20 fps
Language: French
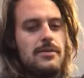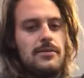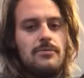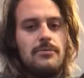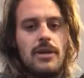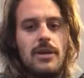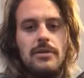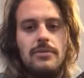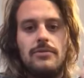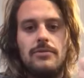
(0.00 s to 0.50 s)

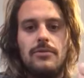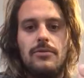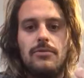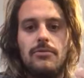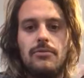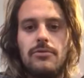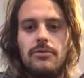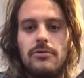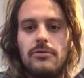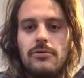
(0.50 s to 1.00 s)
Voilà,
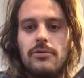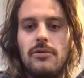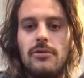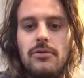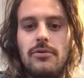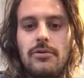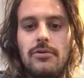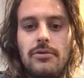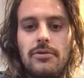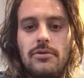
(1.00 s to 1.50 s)
donc
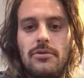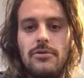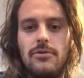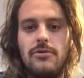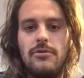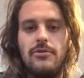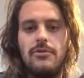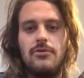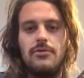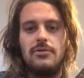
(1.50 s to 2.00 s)

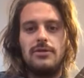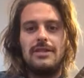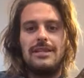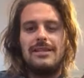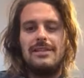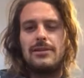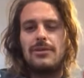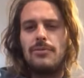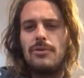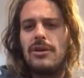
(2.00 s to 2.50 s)
euh, c'est un
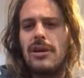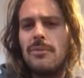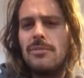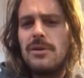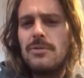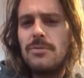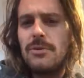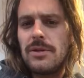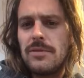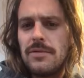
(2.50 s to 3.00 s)
instrument qui est un petit
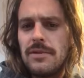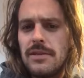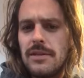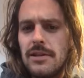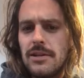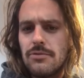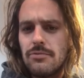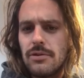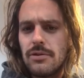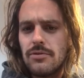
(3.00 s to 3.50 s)
peu difficile à
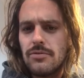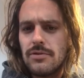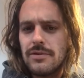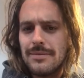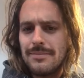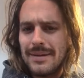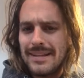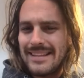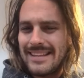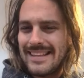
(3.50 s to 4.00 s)
jouer. Je ne sais
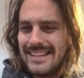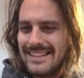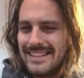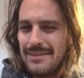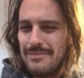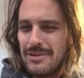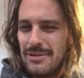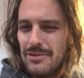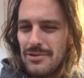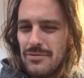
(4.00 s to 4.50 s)
pas très très
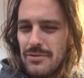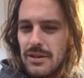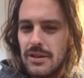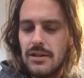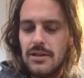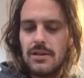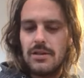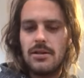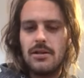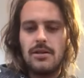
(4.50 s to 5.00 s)
bien en jouer.
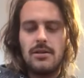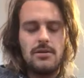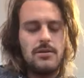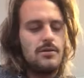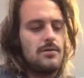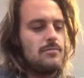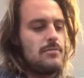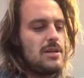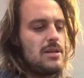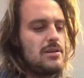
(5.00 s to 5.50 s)

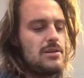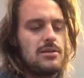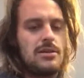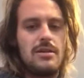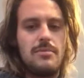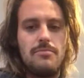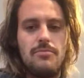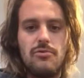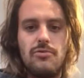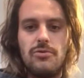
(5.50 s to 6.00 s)
Mais je
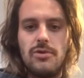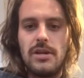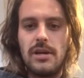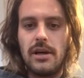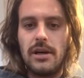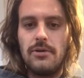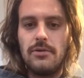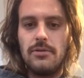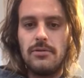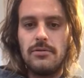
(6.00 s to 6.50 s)
l'aime beaucoup, il est
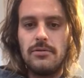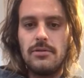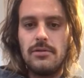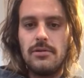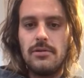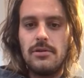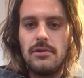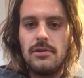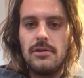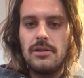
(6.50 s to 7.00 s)
rigolo.
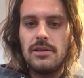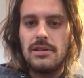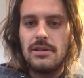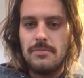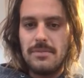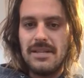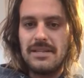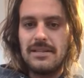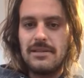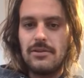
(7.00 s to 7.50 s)
J'aime
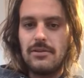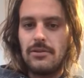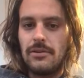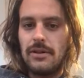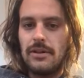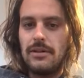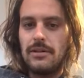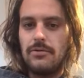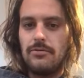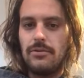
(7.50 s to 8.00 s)
bien sa
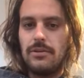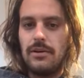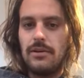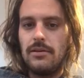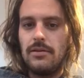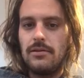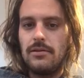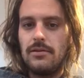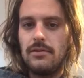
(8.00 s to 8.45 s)
sonorité, écoutez.